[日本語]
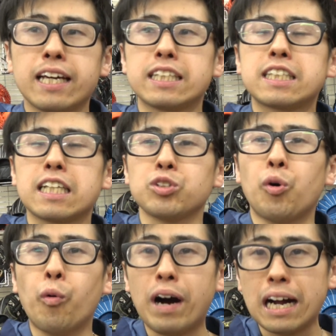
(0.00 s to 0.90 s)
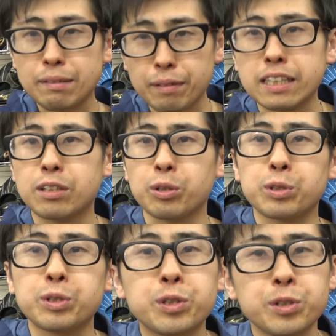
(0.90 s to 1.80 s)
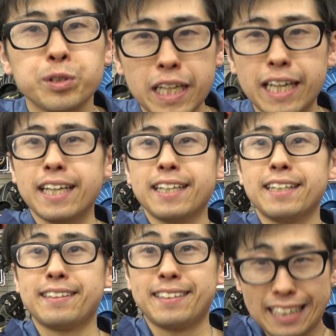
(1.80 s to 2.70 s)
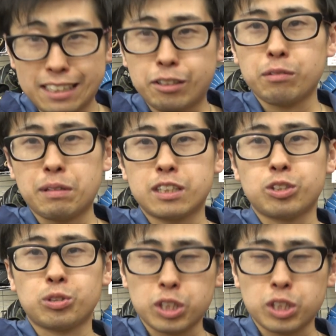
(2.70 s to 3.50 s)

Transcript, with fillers: しちがつの終わりまでというふうになっております。